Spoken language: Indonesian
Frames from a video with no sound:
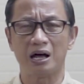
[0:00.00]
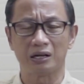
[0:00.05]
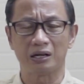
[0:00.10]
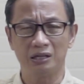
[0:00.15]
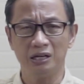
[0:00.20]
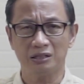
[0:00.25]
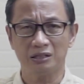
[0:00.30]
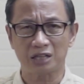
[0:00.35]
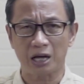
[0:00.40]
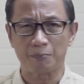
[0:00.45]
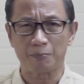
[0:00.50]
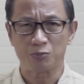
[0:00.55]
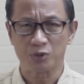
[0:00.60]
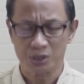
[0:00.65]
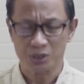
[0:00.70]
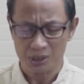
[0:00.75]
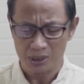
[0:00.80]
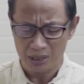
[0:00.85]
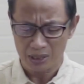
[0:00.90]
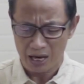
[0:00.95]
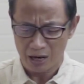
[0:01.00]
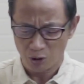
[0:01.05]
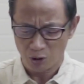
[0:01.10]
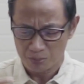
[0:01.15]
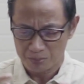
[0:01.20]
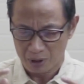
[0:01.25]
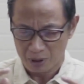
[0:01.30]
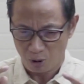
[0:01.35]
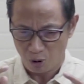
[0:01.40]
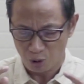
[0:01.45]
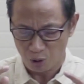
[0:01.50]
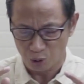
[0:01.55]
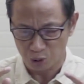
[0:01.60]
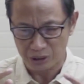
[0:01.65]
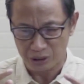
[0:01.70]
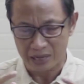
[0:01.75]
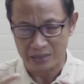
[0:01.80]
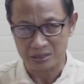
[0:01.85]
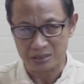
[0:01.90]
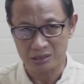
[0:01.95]
Alkitab selalu
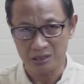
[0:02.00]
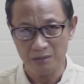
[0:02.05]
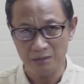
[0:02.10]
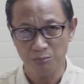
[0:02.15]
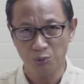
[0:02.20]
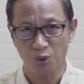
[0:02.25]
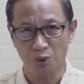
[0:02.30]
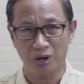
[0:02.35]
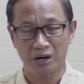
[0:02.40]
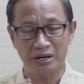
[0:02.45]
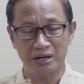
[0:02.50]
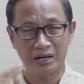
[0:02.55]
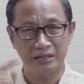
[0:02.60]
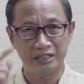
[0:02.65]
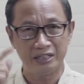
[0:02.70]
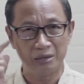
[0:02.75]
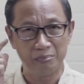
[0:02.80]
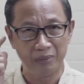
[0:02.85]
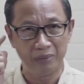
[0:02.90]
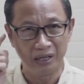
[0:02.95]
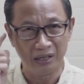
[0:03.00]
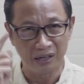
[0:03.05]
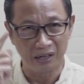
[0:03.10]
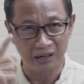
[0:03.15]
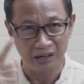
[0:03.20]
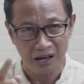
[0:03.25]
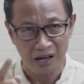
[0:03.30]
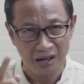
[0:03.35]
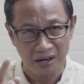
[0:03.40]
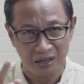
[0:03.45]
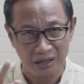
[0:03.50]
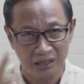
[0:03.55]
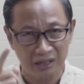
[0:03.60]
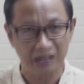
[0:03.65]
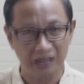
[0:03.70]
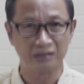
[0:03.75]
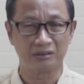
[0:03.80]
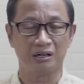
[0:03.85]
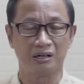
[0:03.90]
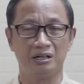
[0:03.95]
berkonotasi bukan hanya mendengar
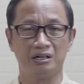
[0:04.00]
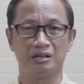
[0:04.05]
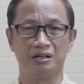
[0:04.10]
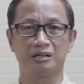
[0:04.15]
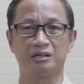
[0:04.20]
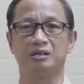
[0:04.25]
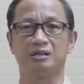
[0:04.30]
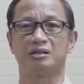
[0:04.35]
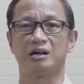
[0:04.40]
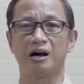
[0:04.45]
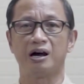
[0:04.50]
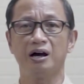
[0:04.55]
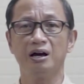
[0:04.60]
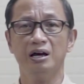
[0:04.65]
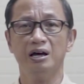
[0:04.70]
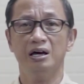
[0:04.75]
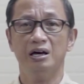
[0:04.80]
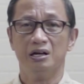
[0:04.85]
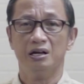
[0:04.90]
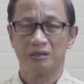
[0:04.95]
dengan telinga kita,